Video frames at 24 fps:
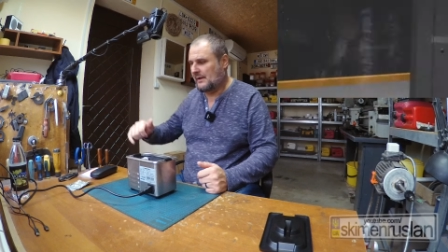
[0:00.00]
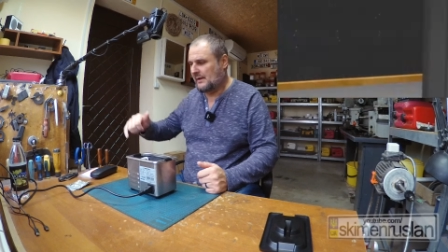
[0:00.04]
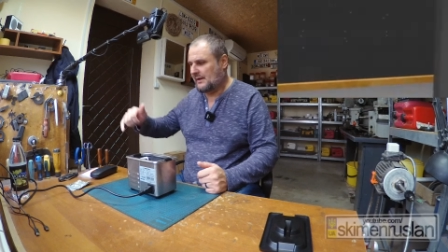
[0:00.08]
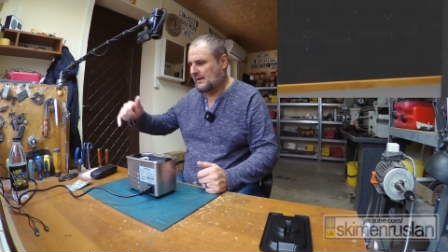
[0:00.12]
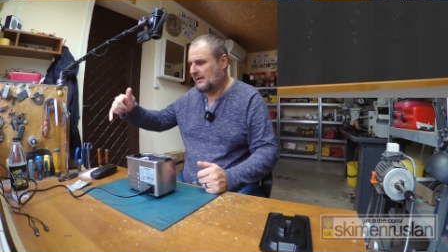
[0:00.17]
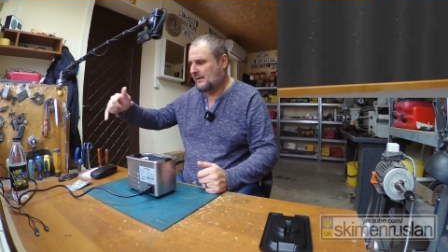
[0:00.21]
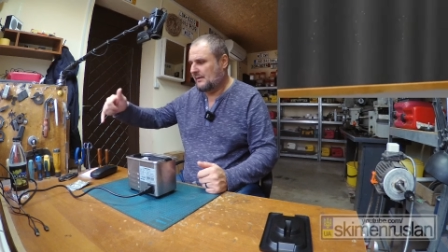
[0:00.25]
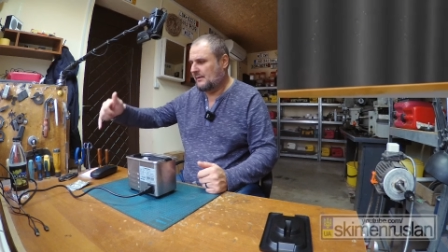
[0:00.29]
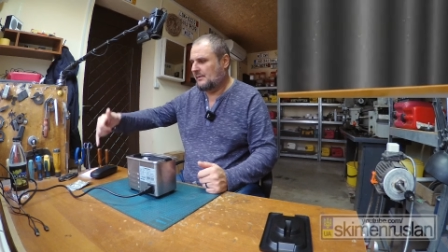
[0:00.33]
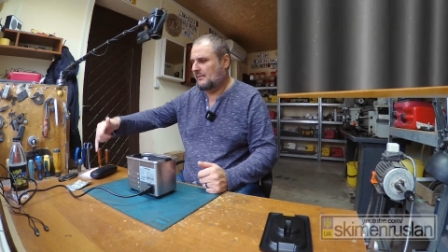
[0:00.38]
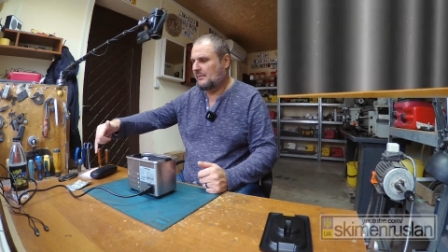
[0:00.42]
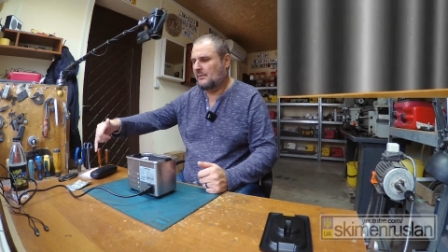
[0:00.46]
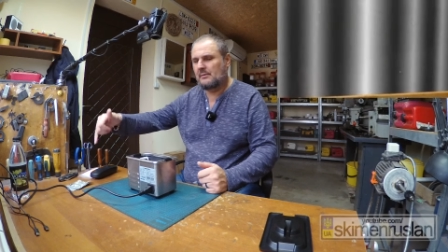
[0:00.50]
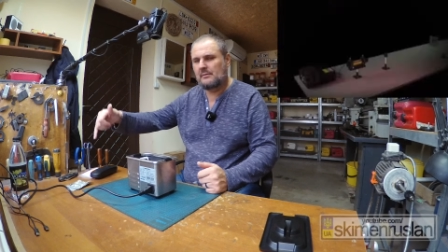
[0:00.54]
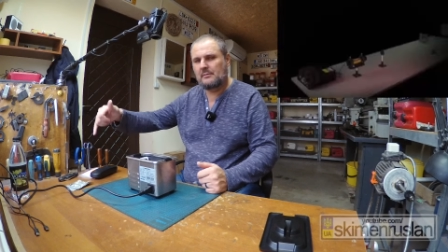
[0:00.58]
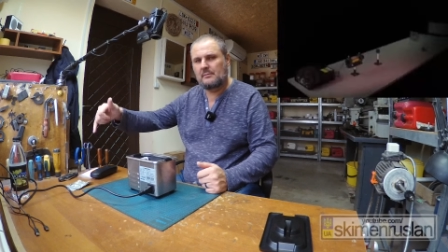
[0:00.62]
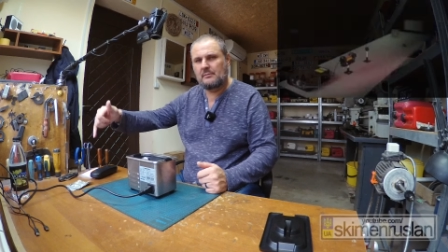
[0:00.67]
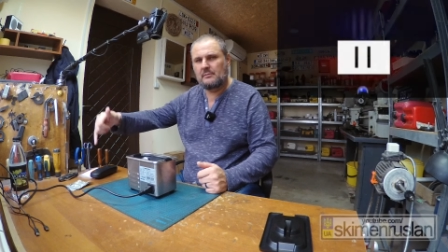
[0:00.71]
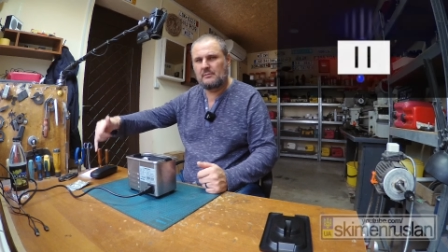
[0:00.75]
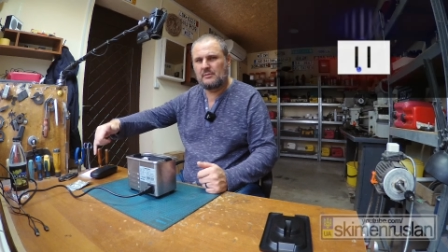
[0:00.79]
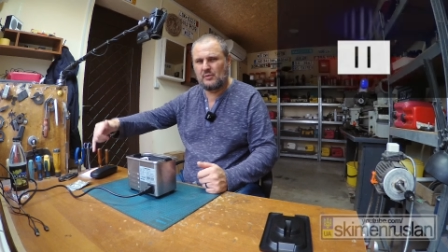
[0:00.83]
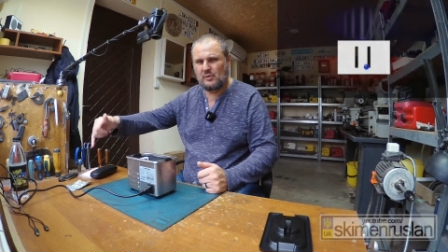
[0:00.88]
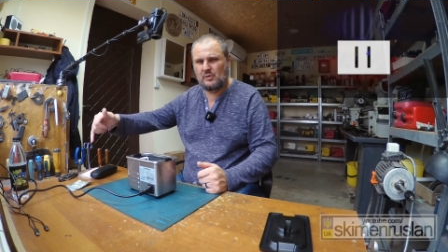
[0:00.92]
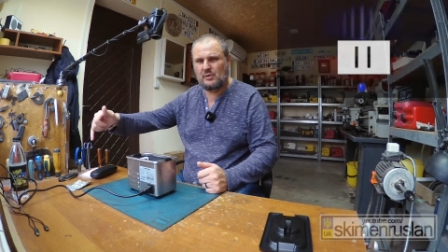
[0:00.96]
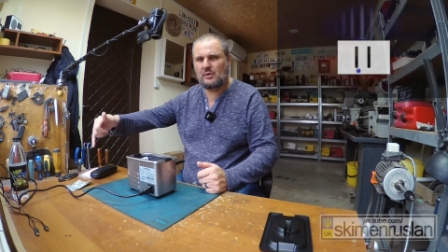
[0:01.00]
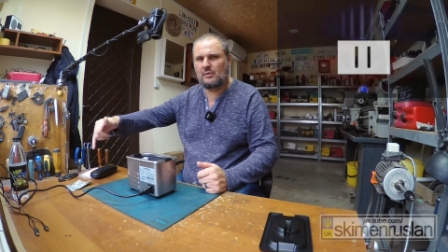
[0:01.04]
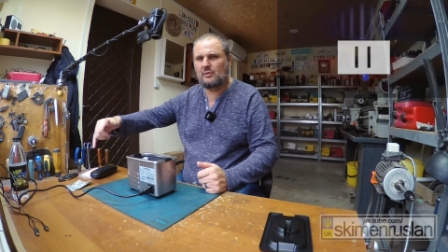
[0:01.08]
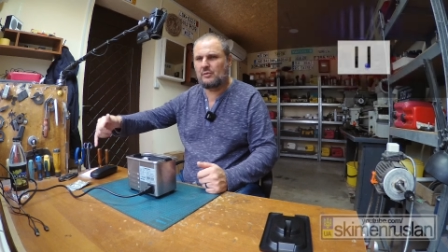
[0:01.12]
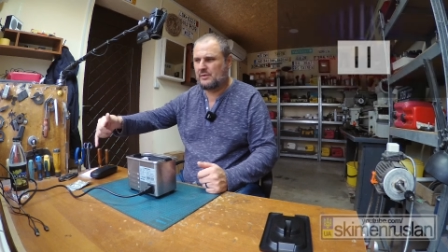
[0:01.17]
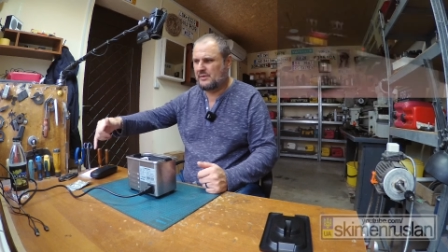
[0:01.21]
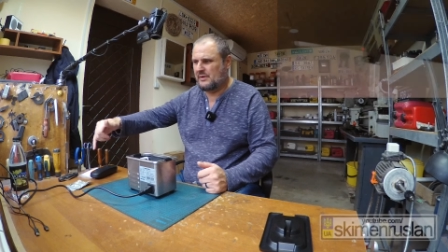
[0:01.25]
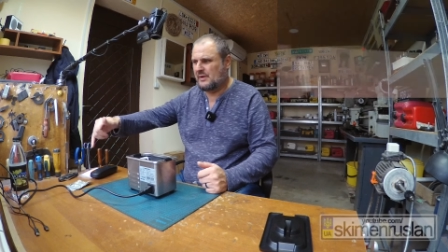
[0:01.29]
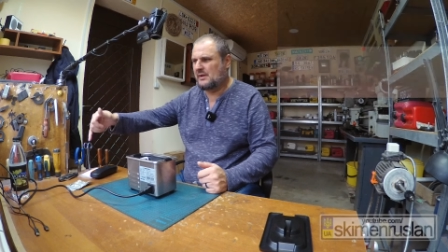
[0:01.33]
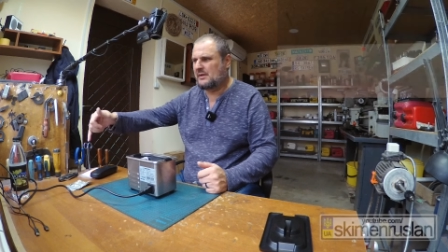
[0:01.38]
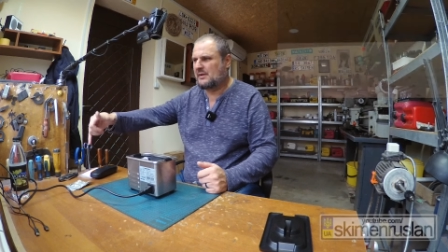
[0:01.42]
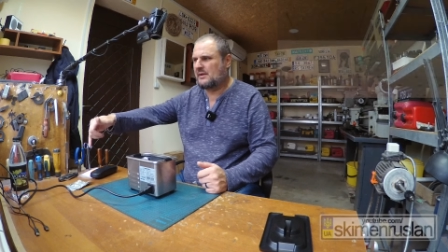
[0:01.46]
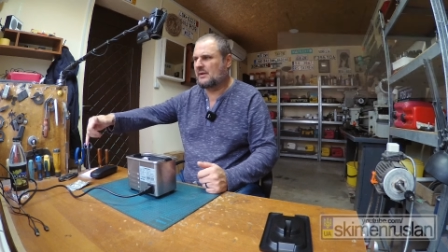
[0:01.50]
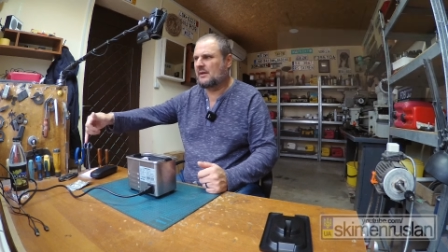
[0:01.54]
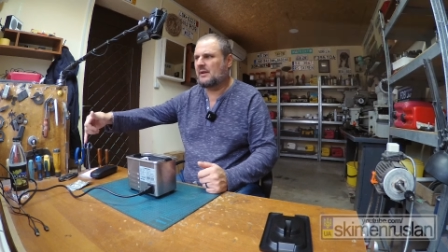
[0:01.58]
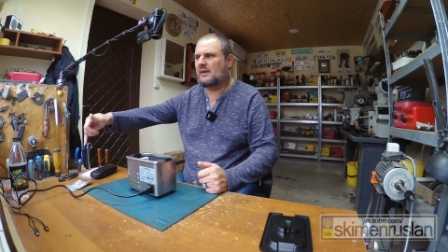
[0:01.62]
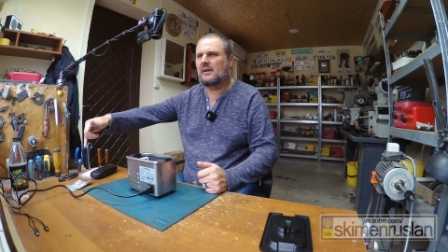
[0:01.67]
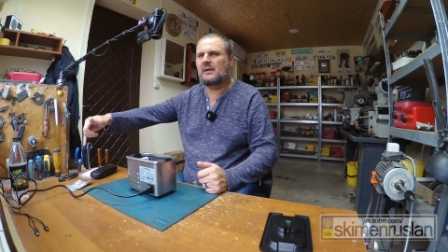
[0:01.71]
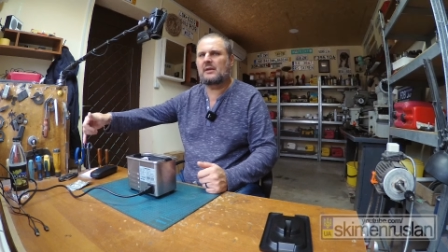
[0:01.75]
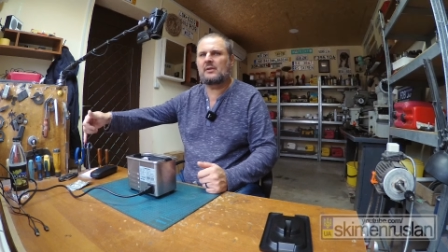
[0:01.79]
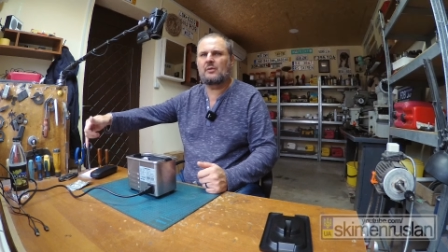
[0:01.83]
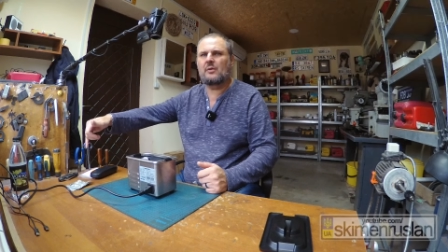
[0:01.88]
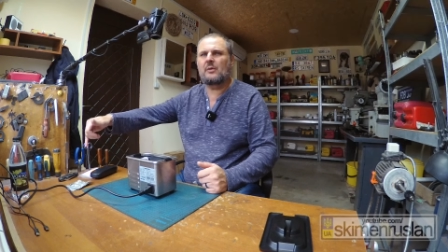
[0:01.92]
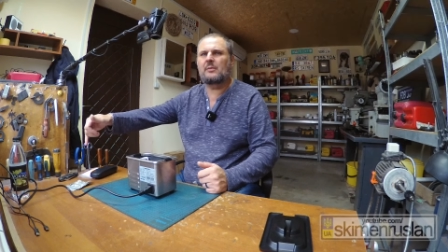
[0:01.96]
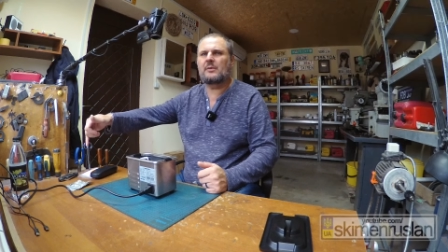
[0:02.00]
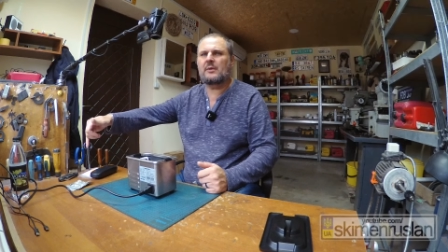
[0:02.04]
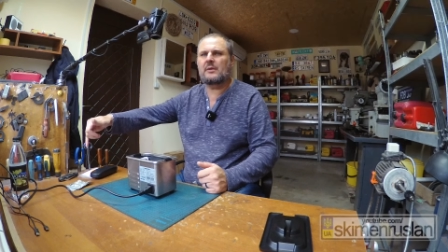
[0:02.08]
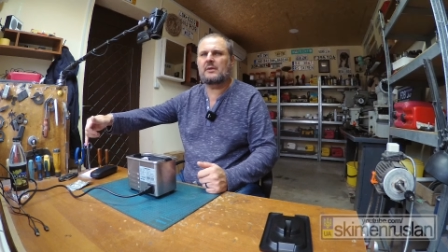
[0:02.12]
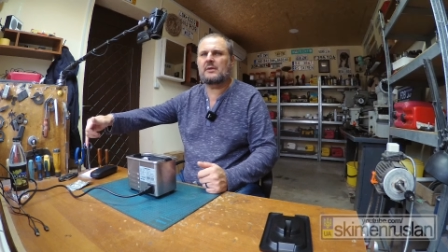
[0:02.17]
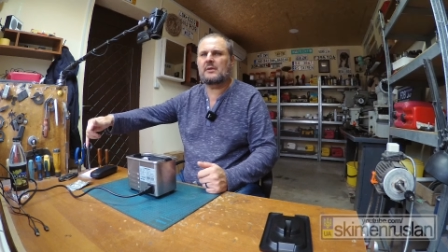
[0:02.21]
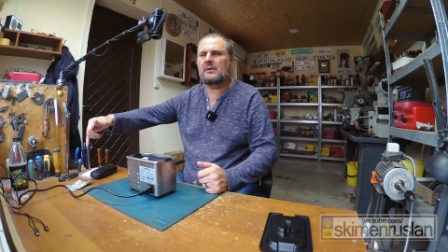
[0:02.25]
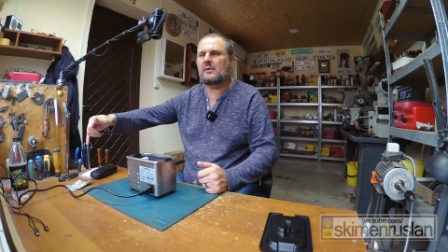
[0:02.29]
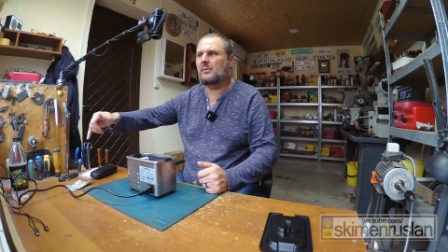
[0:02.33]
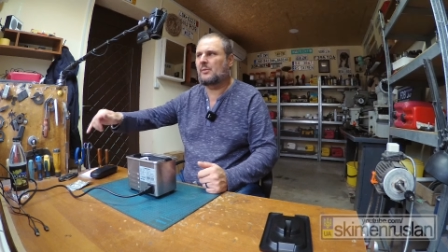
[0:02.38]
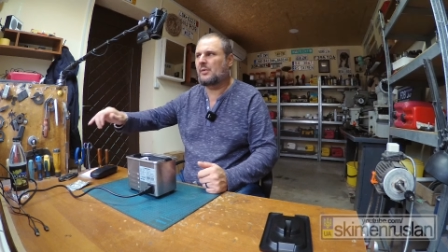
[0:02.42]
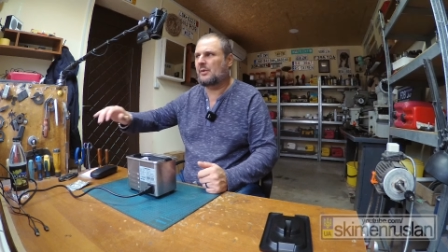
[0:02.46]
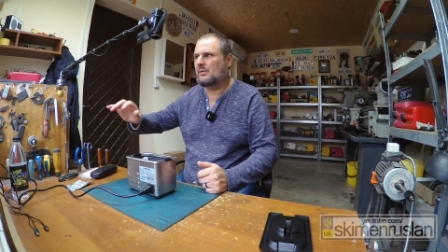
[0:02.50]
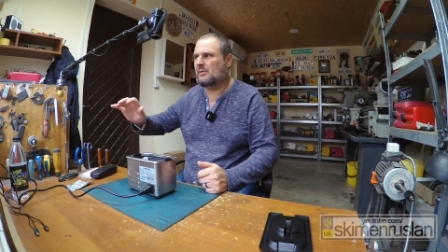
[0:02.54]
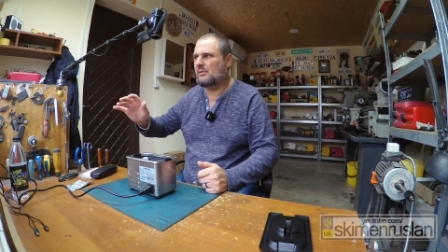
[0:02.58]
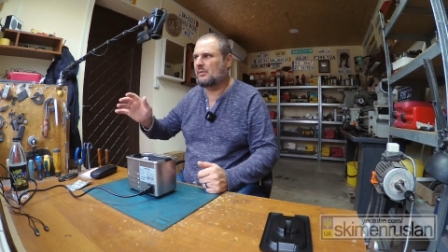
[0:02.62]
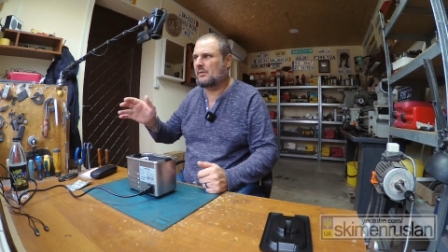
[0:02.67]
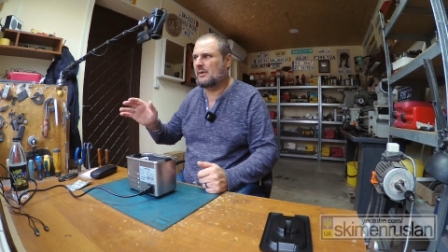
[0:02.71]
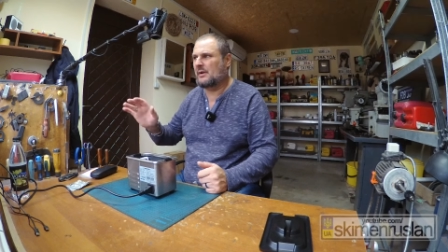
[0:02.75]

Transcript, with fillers: Я, ну такую, знаете, нагрел комнатную температуру,